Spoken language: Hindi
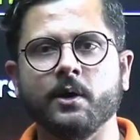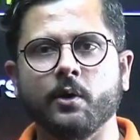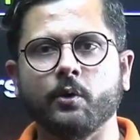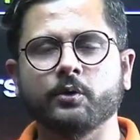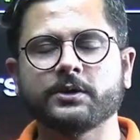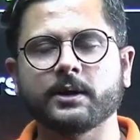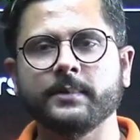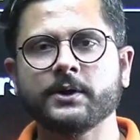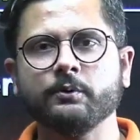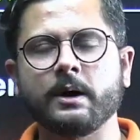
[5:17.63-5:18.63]
उस सभी
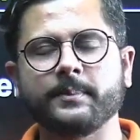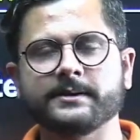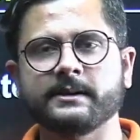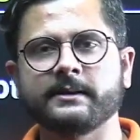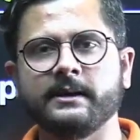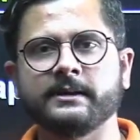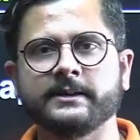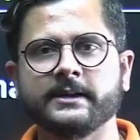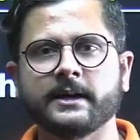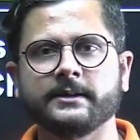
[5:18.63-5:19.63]
को आप अच्छे से लिखते
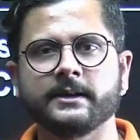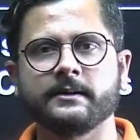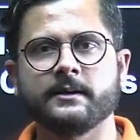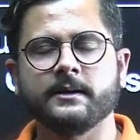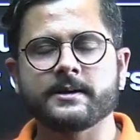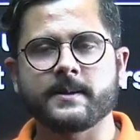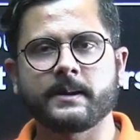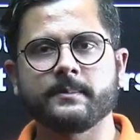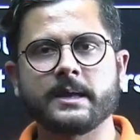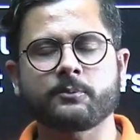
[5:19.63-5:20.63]
जाइए जितने भी
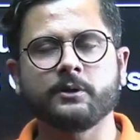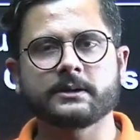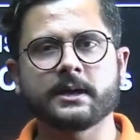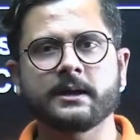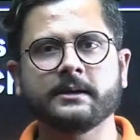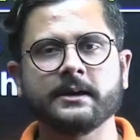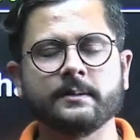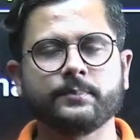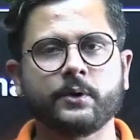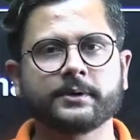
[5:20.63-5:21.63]
आपको लगता है कि ये
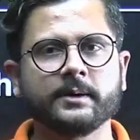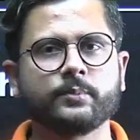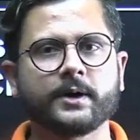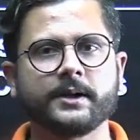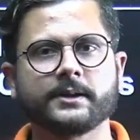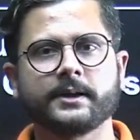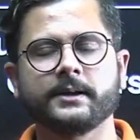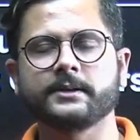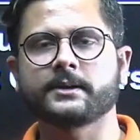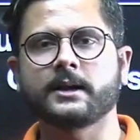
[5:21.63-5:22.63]
इंपॉर्टेंट पॉइंट्स हैं इस
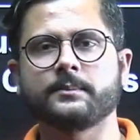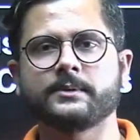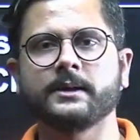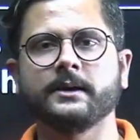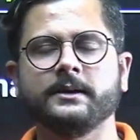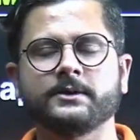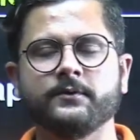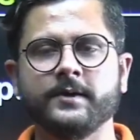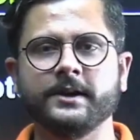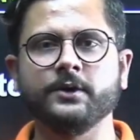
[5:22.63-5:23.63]
क्राप से इस
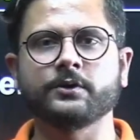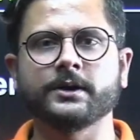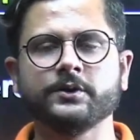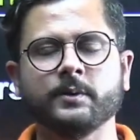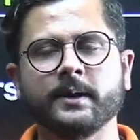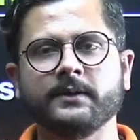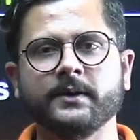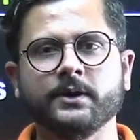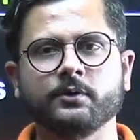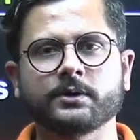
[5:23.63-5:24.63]
वीडियो से जो हमारी
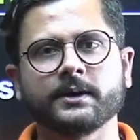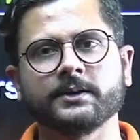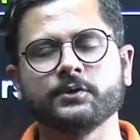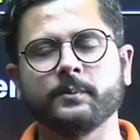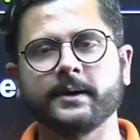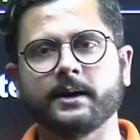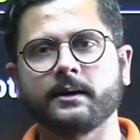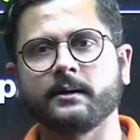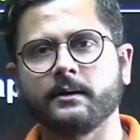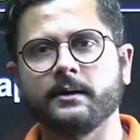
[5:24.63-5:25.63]
वीडियोस हैं जो हमारा
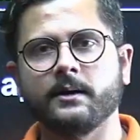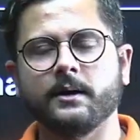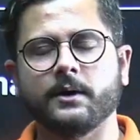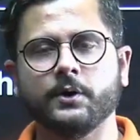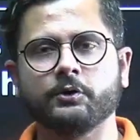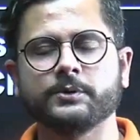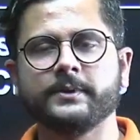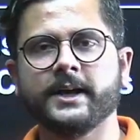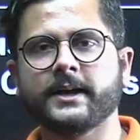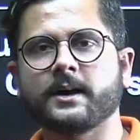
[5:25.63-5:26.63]
नोट्स दिया
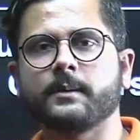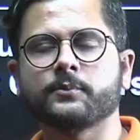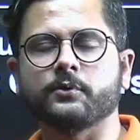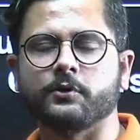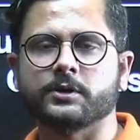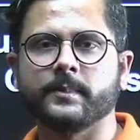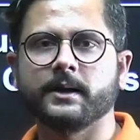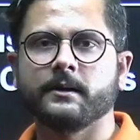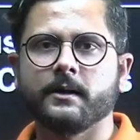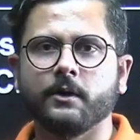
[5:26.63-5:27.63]
जाएगा आपको कोर्स में
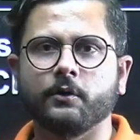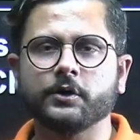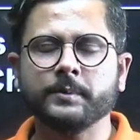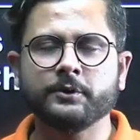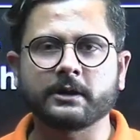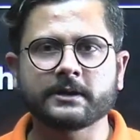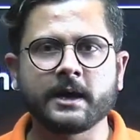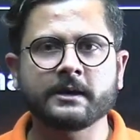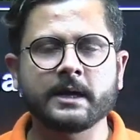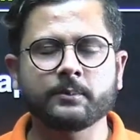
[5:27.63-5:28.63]
उसमें जो लगता है कि
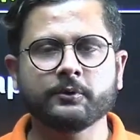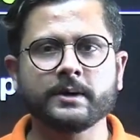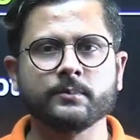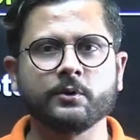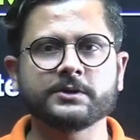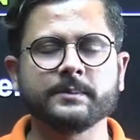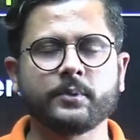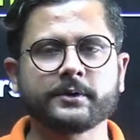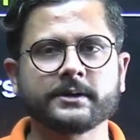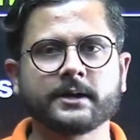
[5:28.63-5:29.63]
आपको ये मोस्ट
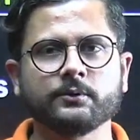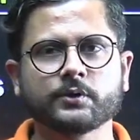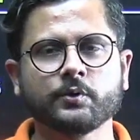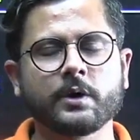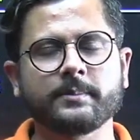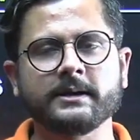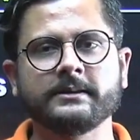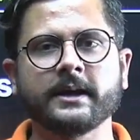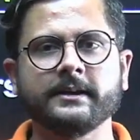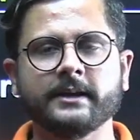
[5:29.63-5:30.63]
इंपॉर्टेंट है उसको आप लिखते
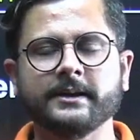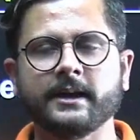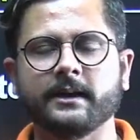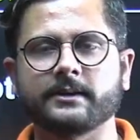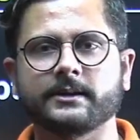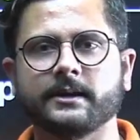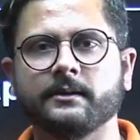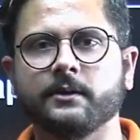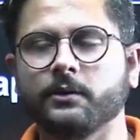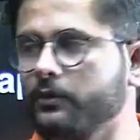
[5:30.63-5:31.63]
जाइए अलग से
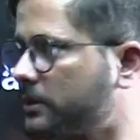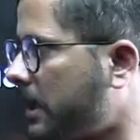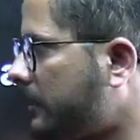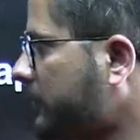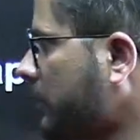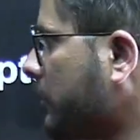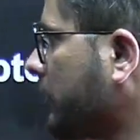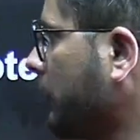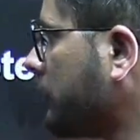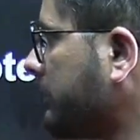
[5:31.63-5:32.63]
उसका आप शॉर्ट
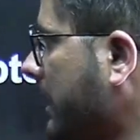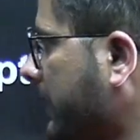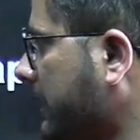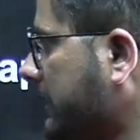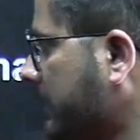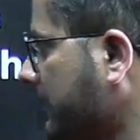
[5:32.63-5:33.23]
नोट्स बनाते रहिए